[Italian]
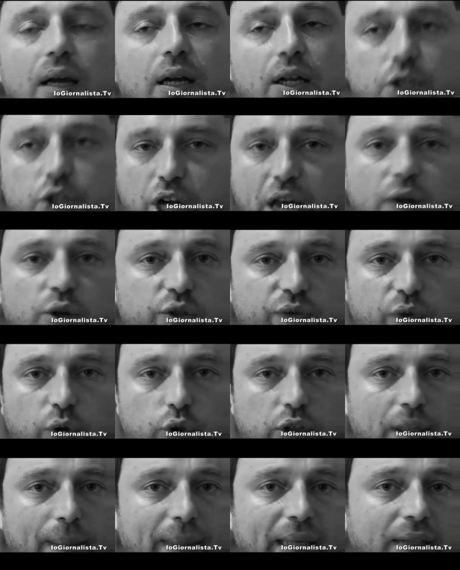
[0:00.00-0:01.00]
c'è lo
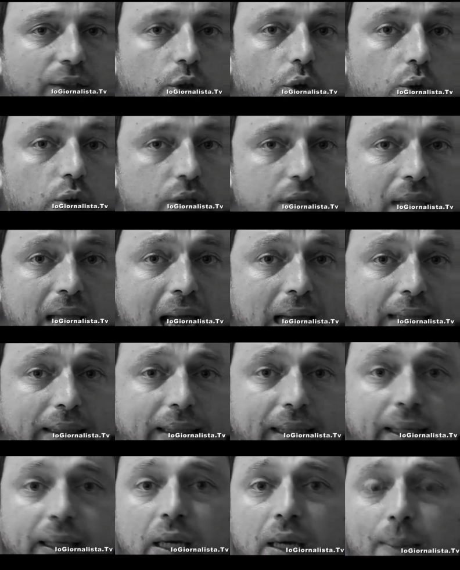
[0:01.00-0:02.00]
sfruttamento
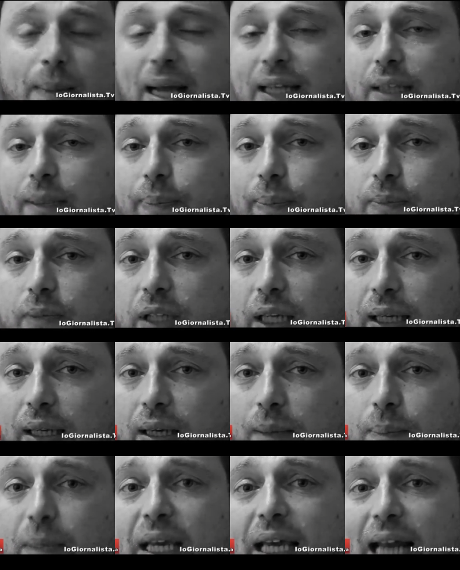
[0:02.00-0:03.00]
costante, ma di, di,
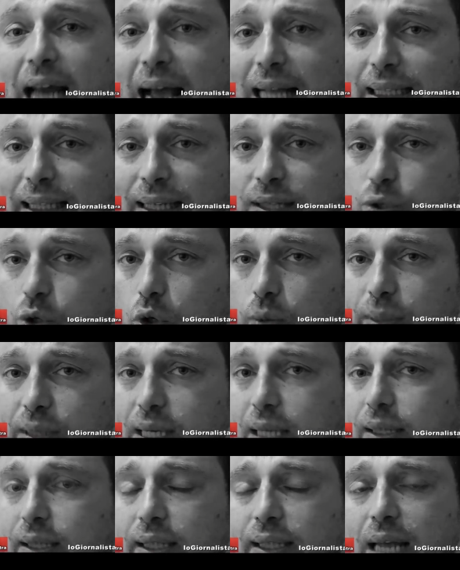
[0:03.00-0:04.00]
immigrati che sono
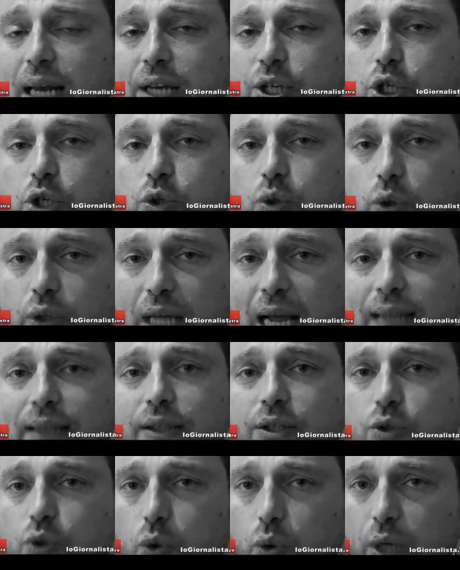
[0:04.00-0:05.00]
presenti in Italia ce ne sono tanti,
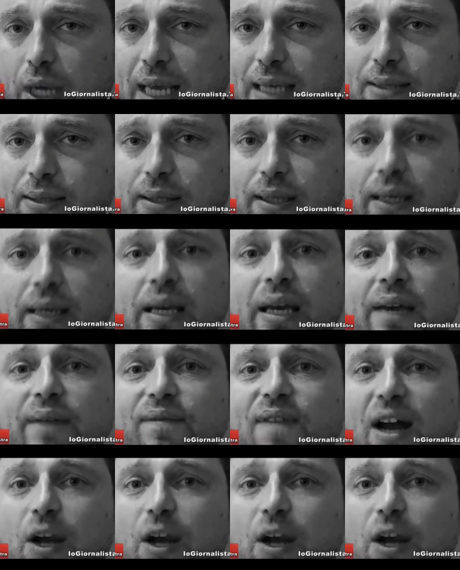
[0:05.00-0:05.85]
sono onesti, vanno